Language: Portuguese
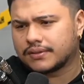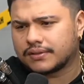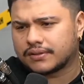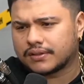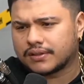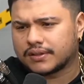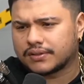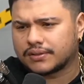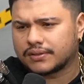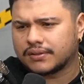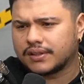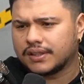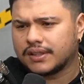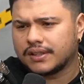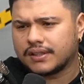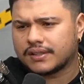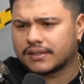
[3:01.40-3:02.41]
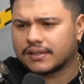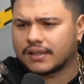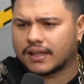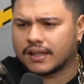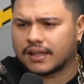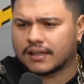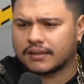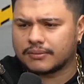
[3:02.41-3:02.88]
Deus, só lançou hit
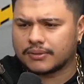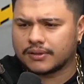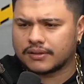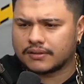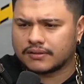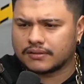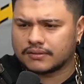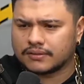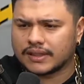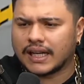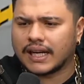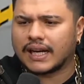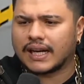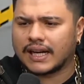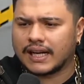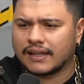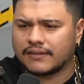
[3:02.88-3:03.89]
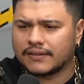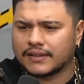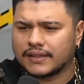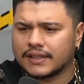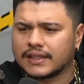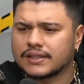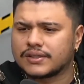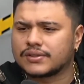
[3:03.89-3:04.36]
esse cara, Esquece, mano. Dá
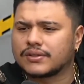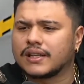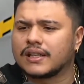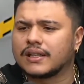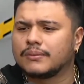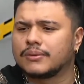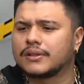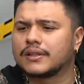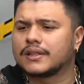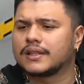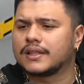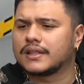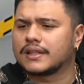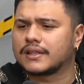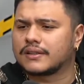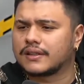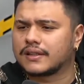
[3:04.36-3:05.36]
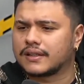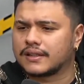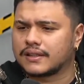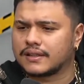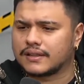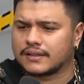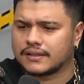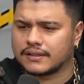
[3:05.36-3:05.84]
raiva, né? E lançou ele é um, Lamborghini. E ele é agora, é um
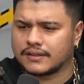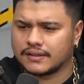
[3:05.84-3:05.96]
filho né? da